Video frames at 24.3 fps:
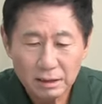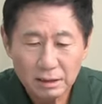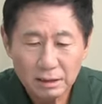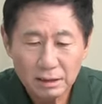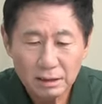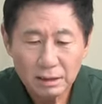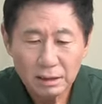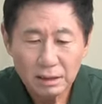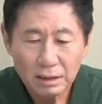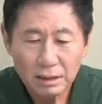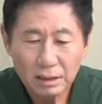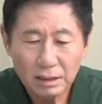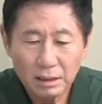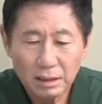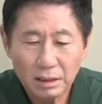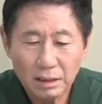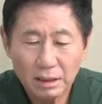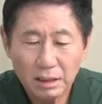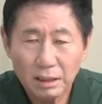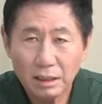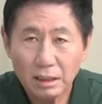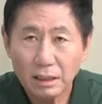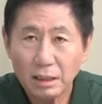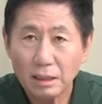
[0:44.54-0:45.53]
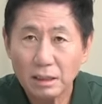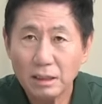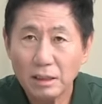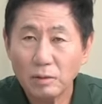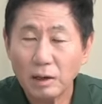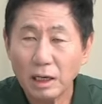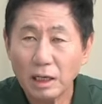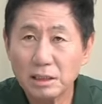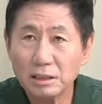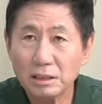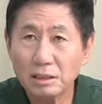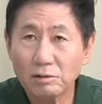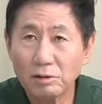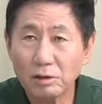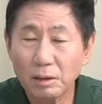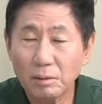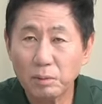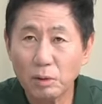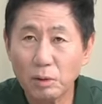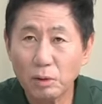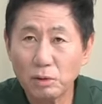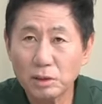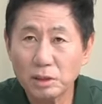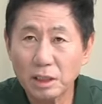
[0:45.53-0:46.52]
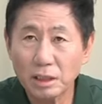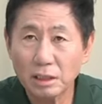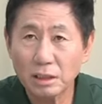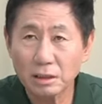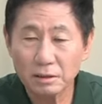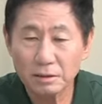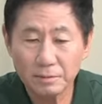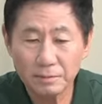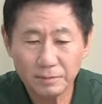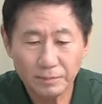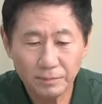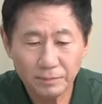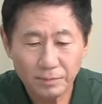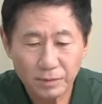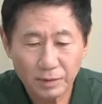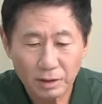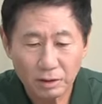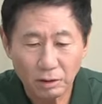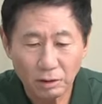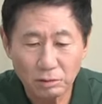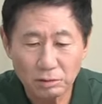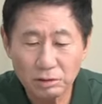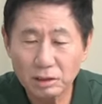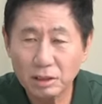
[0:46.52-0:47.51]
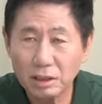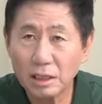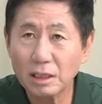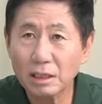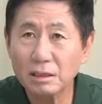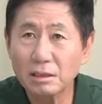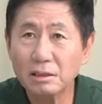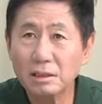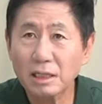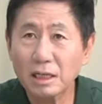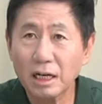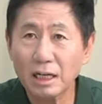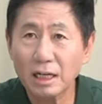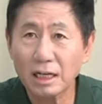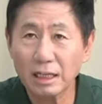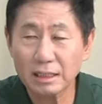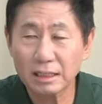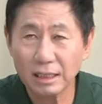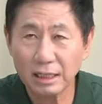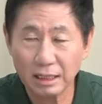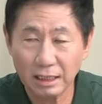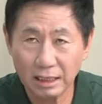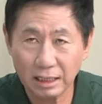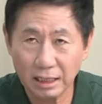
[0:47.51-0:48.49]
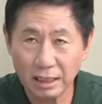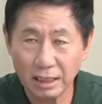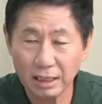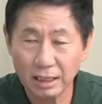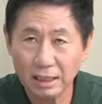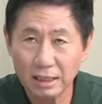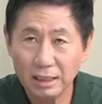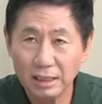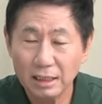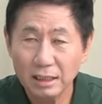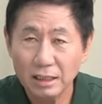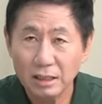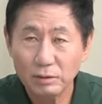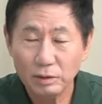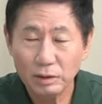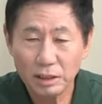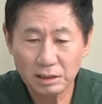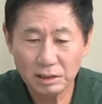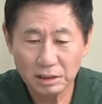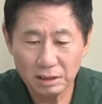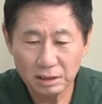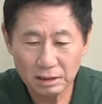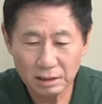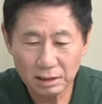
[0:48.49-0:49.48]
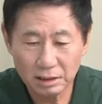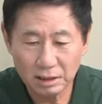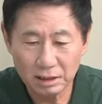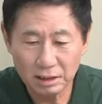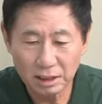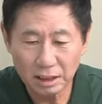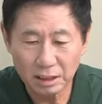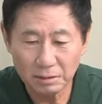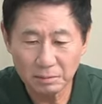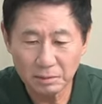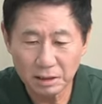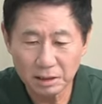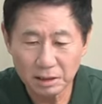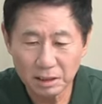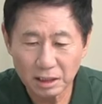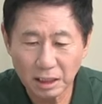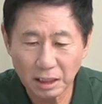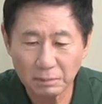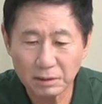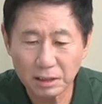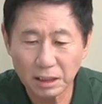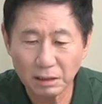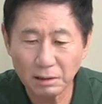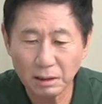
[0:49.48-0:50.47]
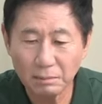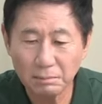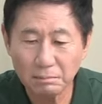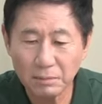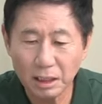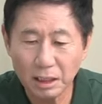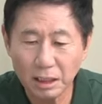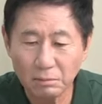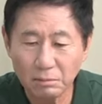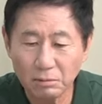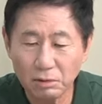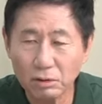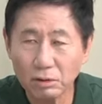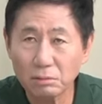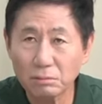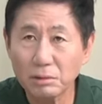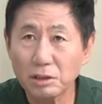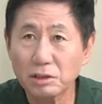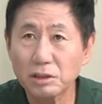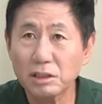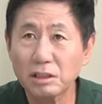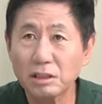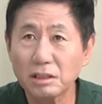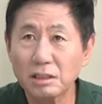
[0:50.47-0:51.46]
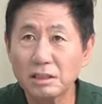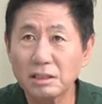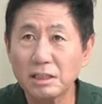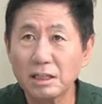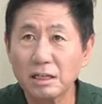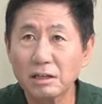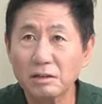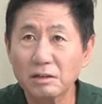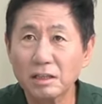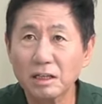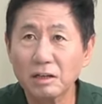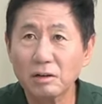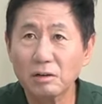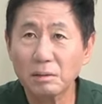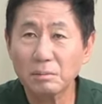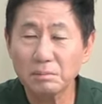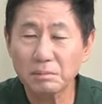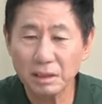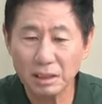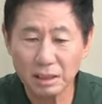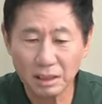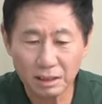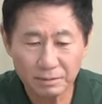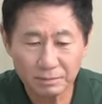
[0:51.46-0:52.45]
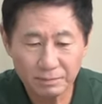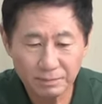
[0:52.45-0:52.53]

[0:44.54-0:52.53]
어, 이 환자와 보호자는 언제나 의사가 나타나나 회진을 기다리면서 답답한 마음으로 며칠을 기다렸다고 합니다.